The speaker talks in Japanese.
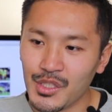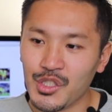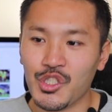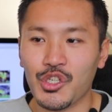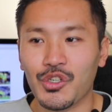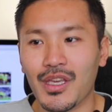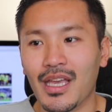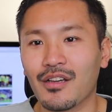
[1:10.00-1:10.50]

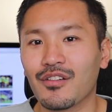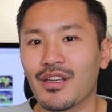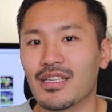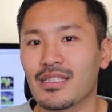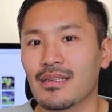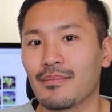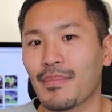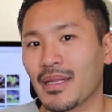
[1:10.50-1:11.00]
中堅
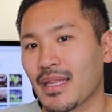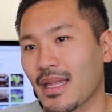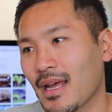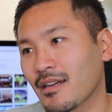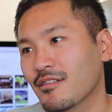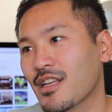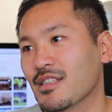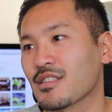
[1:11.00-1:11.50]
クラス、
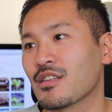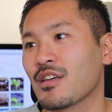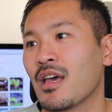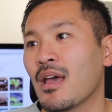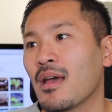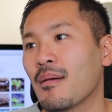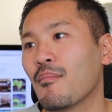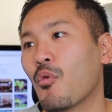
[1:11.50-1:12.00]
ベテランクラス、
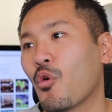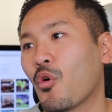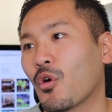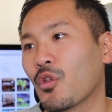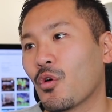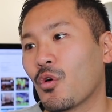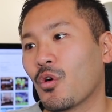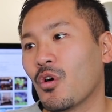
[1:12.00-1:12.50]
も
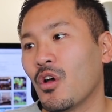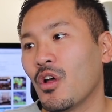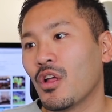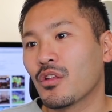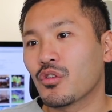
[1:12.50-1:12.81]
うあの、